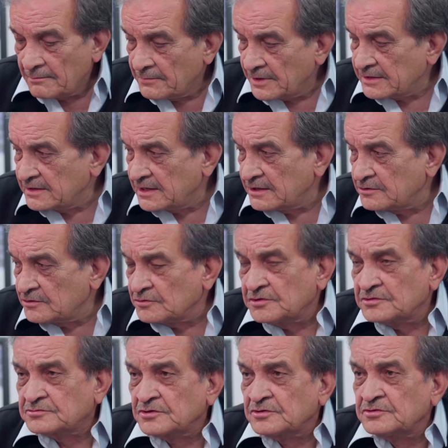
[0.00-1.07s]
भाई ये
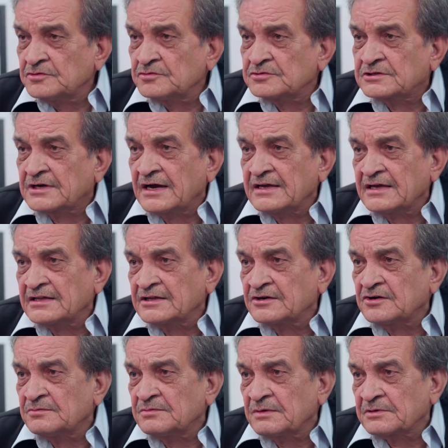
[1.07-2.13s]
युग तो यूथ का ही है
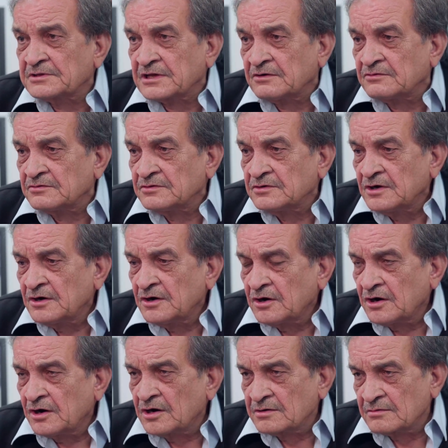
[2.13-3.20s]
देखो मैं बताऊं
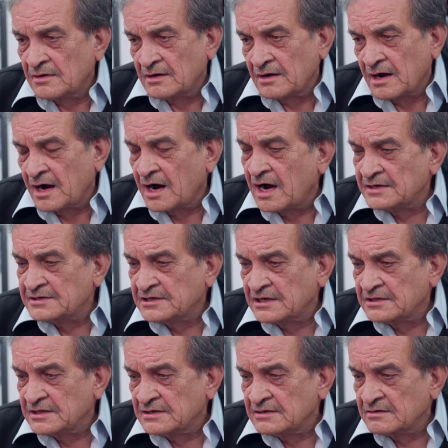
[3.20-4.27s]
और आज के
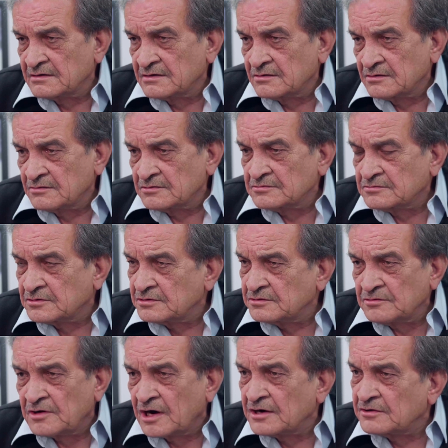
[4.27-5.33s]
दिन उनको
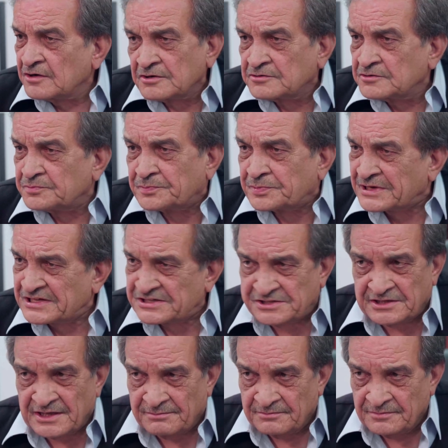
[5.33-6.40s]
यू आर नॉट टू प्रीच
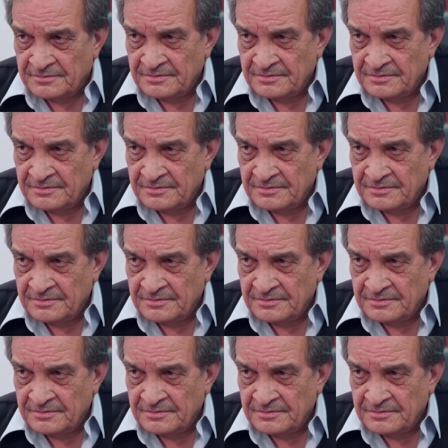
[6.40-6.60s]
देम